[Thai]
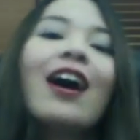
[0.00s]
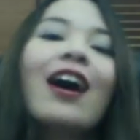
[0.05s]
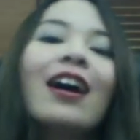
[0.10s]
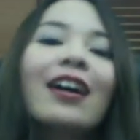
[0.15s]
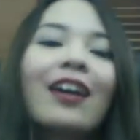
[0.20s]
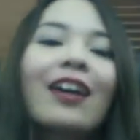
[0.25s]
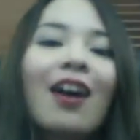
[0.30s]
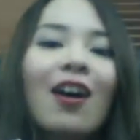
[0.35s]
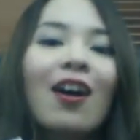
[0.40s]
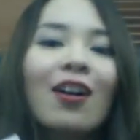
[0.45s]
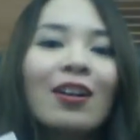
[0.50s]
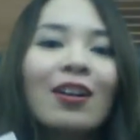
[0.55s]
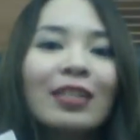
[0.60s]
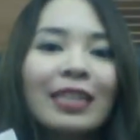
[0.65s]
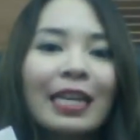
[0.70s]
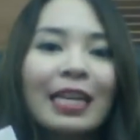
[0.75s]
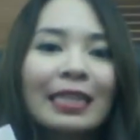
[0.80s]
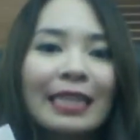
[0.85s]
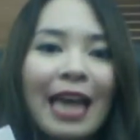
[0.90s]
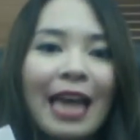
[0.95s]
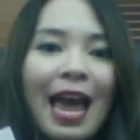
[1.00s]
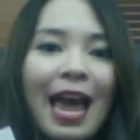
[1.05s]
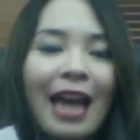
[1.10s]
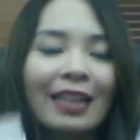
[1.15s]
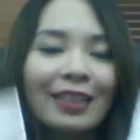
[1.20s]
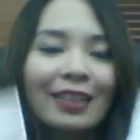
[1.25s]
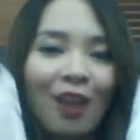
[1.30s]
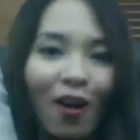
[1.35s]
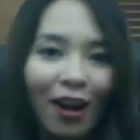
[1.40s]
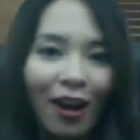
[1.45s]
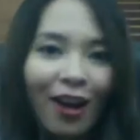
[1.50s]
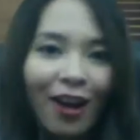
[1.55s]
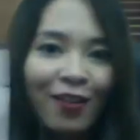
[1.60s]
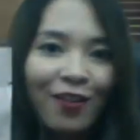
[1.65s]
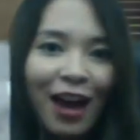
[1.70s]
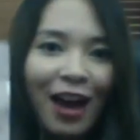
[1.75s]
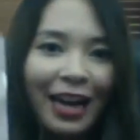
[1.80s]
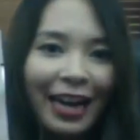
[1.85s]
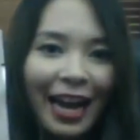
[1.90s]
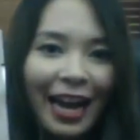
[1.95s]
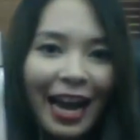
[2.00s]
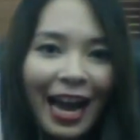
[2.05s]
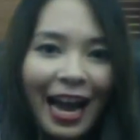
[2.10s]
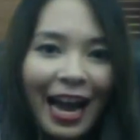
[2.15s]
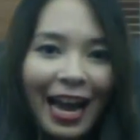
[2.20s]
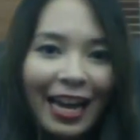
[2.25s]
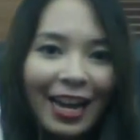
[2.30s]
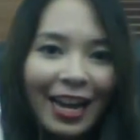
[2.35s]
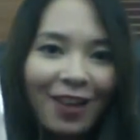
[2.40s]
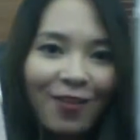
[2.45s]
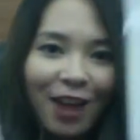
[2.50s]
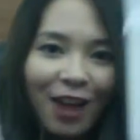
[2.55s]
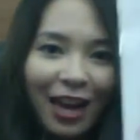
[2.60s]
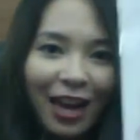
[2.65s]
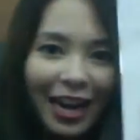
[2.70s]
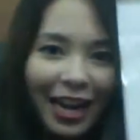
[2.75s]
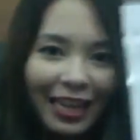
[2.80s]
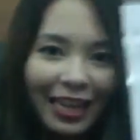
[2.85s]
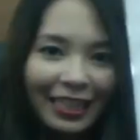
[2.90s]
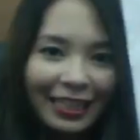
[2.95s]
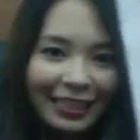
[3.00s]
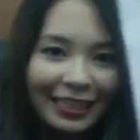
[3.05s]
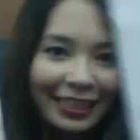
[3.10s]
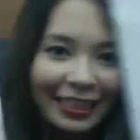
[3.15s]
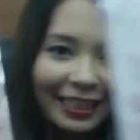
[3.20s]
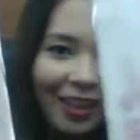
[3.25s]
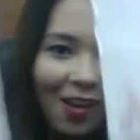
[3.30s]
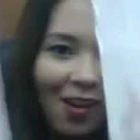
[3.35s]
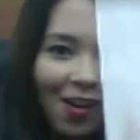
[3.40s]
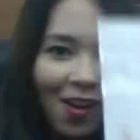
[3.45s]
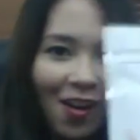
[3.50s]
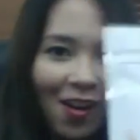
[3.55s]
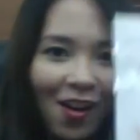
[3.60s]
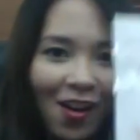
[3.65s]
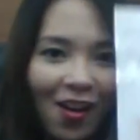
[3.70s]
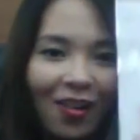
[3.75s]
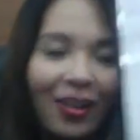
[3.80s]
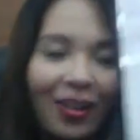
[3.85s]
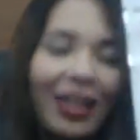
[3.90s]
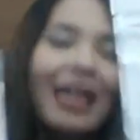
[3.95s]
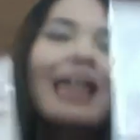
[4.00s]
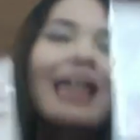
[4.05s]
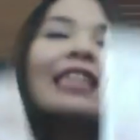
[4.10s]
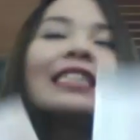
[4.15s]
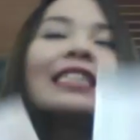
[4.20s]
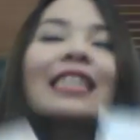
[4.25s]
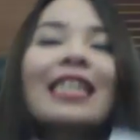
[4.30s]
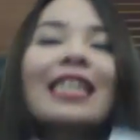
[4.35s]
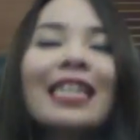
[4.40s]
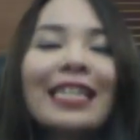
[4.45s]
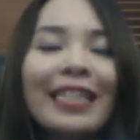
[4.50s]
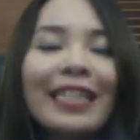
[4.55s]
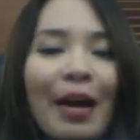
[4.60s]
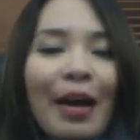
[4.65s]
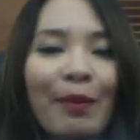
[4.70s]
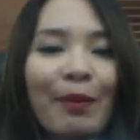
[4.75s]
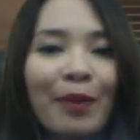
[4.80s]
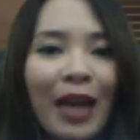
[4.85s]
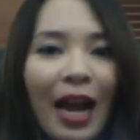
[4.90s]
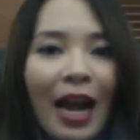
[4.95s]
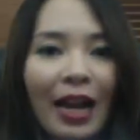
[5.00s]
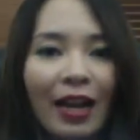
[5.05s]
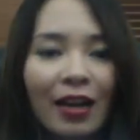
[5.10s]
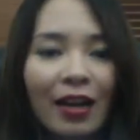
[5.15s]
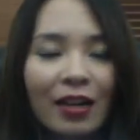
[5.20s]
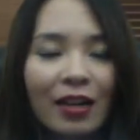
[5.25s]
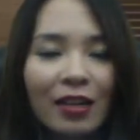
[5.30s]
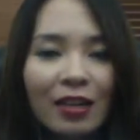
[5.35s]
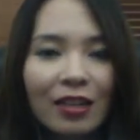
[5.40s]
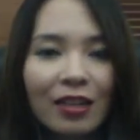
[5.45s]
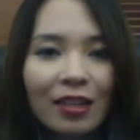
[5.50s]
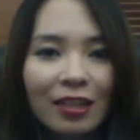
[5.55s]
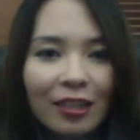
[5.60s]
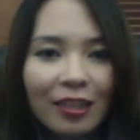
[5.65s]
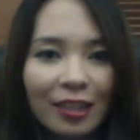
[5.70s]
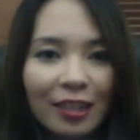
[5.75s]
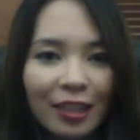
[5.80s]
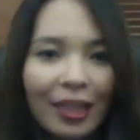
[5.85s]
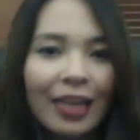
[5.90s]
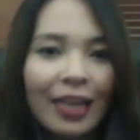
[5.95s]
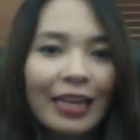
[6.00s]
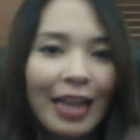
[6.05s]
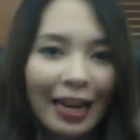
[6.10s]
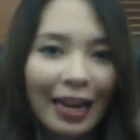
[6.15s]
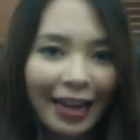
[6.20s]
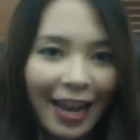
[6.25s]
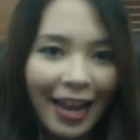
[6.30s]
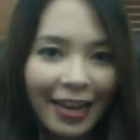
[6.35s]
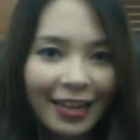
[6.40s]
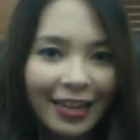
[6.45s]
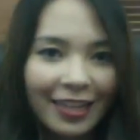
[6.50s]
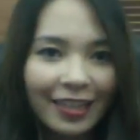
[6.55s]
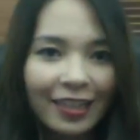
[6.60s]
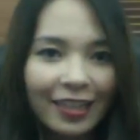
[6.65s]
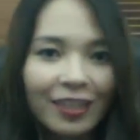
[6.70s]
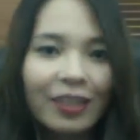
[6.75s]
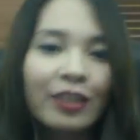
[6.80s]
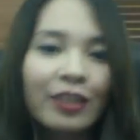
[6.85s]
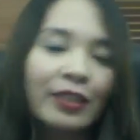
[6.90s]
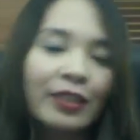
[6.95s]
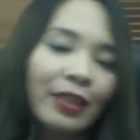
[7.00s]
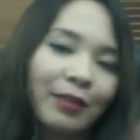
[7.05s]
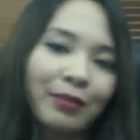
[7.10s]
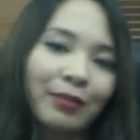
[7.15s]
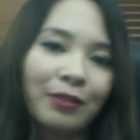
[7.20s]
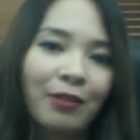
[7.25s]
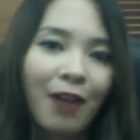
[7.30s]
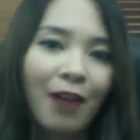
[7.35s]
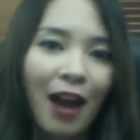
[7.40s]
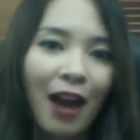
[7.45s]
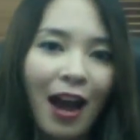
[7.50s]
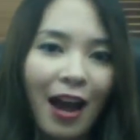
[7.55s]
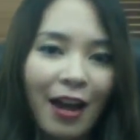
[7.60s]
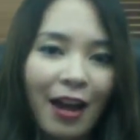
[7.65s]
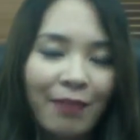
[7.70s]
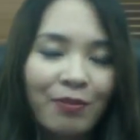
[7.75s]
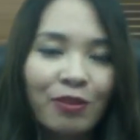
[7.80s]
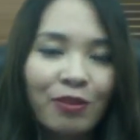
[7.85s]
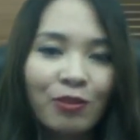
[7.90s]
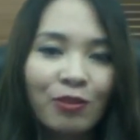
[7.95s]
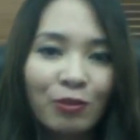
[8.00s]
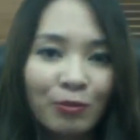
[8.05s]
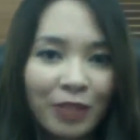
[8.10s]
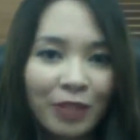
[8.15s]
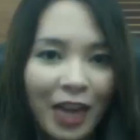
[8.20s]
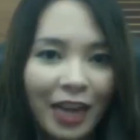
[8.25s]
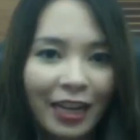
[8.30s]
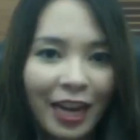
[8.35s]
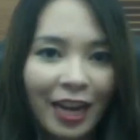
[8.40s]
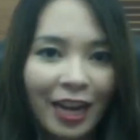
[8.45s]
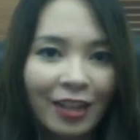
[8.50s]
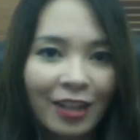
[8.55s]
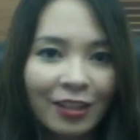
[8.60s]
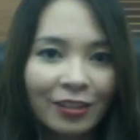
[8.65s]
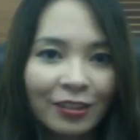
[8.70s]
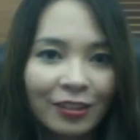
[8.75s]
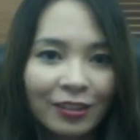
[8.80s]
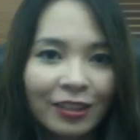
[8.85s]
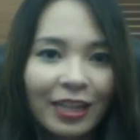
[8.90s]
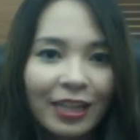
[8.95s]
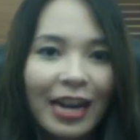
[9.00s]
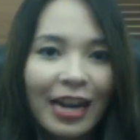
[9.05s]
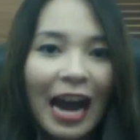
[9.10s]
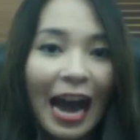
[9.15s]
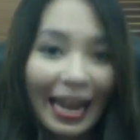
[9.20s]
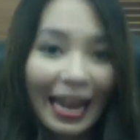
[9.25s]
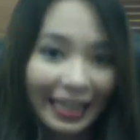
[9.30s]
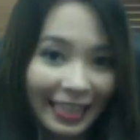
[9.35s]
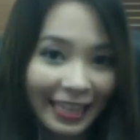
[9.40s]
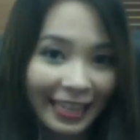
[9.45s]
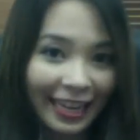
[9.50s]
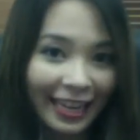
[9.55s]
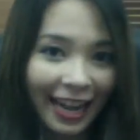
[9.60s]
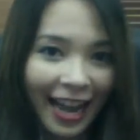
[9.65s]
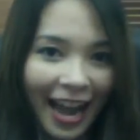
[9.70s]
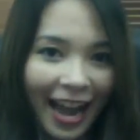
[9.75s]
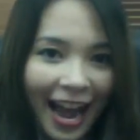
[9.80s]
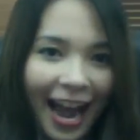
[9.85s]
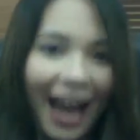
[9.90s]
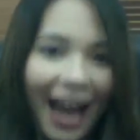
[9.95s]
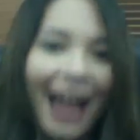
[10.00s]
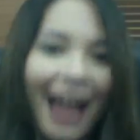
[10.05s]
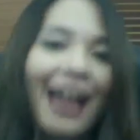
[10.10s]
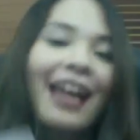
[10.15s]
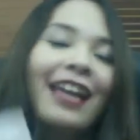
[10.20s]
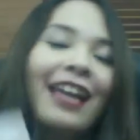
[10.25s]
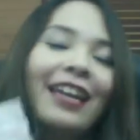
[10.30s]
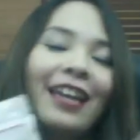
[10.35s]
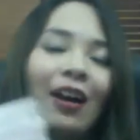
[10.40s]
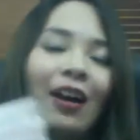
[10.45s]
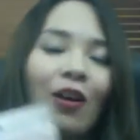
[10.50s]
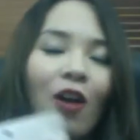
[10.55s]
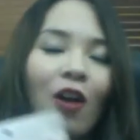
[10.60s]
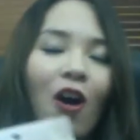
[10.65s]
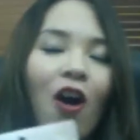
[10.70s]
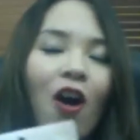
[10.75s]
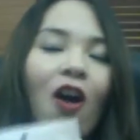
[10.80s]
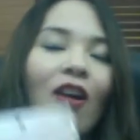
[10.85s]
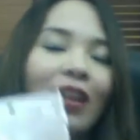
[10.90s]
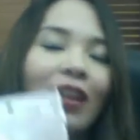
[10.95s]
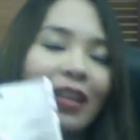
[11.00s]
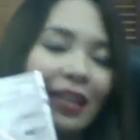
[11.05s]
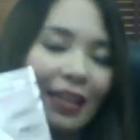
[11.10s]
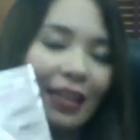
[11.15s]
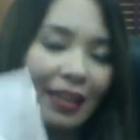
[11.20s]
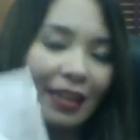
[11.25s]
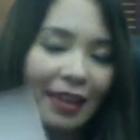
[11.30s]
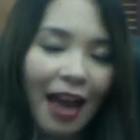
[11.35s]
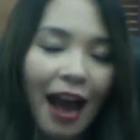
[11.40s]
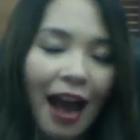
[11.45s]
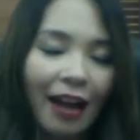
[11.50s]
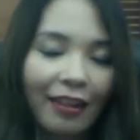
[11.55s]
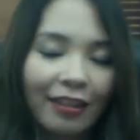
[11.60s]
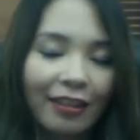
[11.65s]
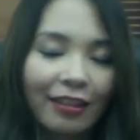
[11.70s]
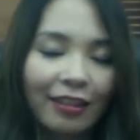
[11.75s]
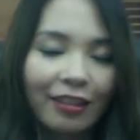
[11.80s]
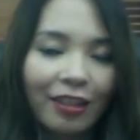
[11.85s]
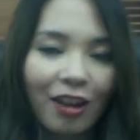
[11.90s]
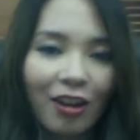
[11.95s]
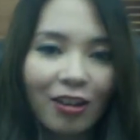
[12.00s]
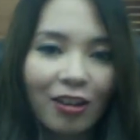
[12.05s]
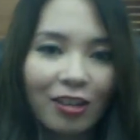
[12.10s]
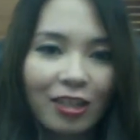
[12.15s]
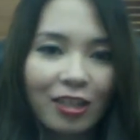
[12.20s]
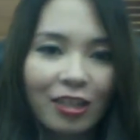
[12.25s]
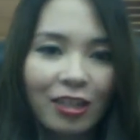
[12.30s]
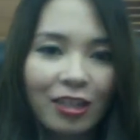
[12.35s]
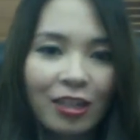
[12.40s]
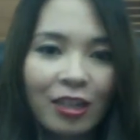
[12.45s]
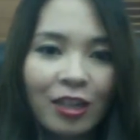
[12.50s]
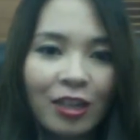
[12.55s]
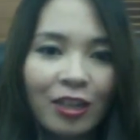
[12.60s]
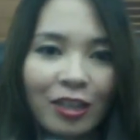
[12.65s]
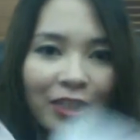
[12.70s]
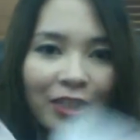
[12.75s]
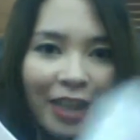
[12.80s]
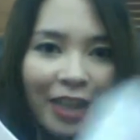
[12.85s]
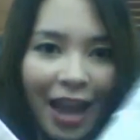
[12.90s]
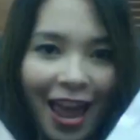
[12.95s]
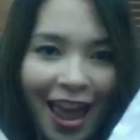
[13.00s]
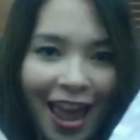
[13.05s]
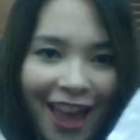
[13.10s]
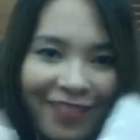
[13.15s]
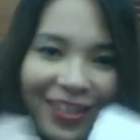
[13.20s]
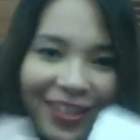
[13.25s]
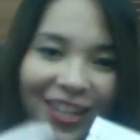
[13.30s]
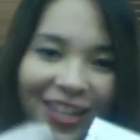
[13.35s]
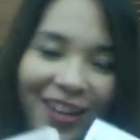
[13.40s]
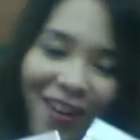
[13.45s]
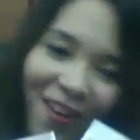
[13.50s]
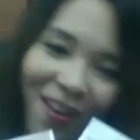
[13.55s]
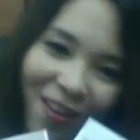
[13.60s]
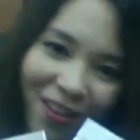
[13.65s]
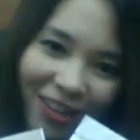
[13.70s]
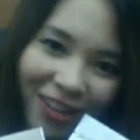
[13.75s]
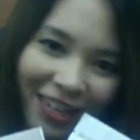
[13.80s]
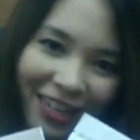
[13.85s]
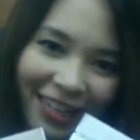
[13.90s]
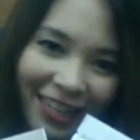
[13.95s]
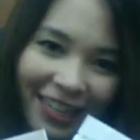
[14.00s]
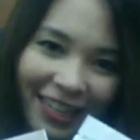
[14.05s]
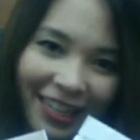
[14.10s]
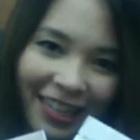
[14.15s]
ก็จะแจก2รางวัลนะคะรางวัลละ1ซองทีนี้จะทำยังไงก็คืออย่างแรกเลยก็คือ subscribe YouTube channel อันนี้นะคะแล้วก็อีกอย่างหนึ่งก็คือแชร์วิดีโอนี้